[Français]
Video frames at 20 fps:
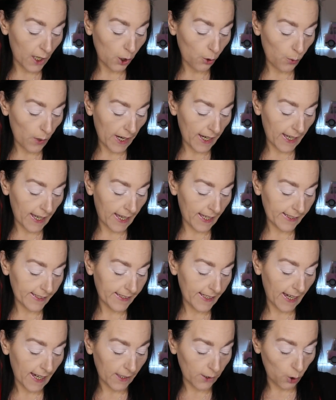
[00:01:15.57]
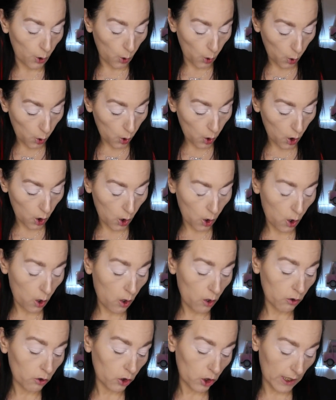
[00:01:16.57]
coin interne
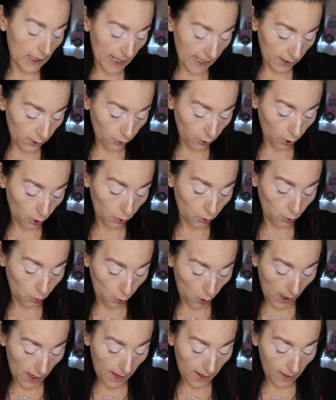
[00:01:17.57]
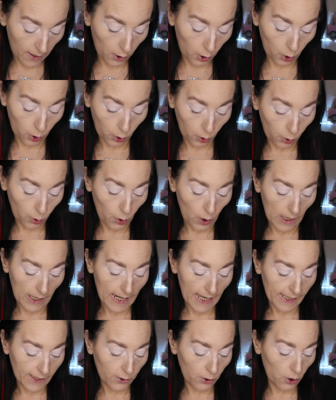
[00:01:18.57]
orange, liner noir, creux,
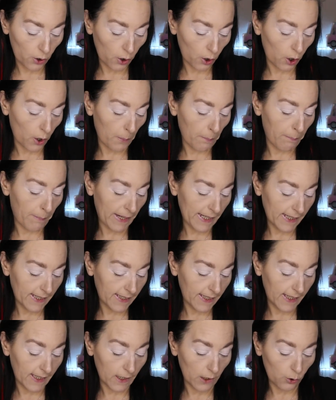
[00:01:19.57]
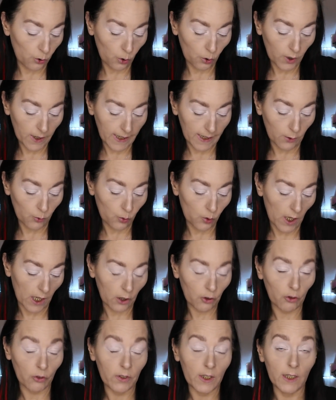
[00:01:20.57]
liner pailleté doré ou
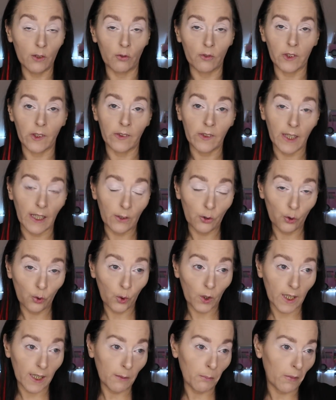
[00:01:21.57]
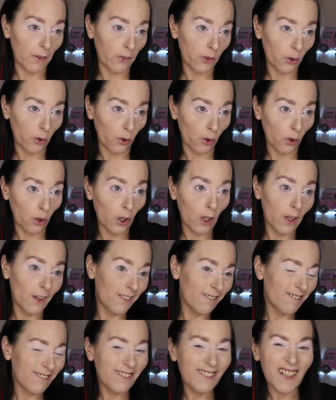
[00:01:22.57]
argenté. Donc, ça sera doré parce que
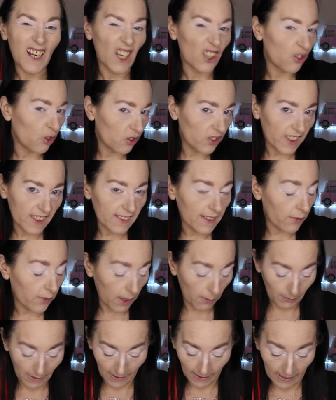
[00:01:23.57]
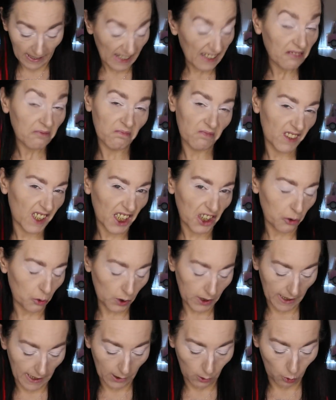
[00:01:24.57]
l'argenté, ça ne fera pas très
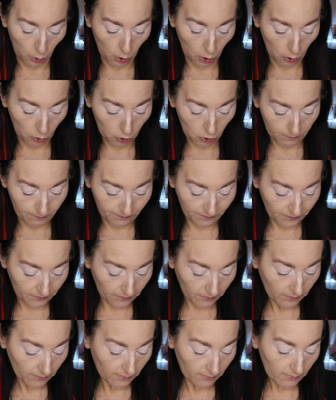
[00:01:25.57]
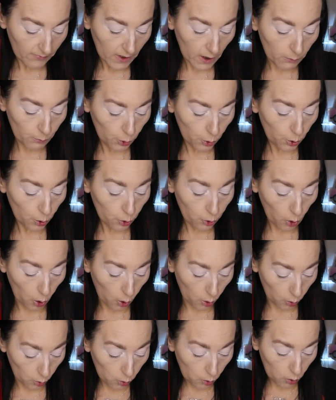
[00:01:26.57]
joli avec l'orange muqueuse
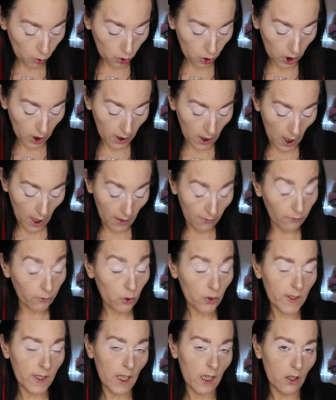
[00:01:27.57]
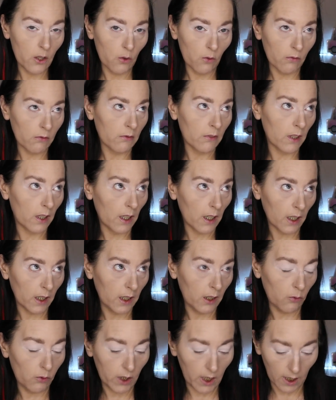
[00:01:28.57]
rouge, fossile non,
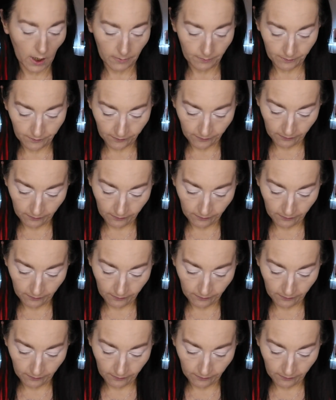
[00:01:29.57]
alléluia,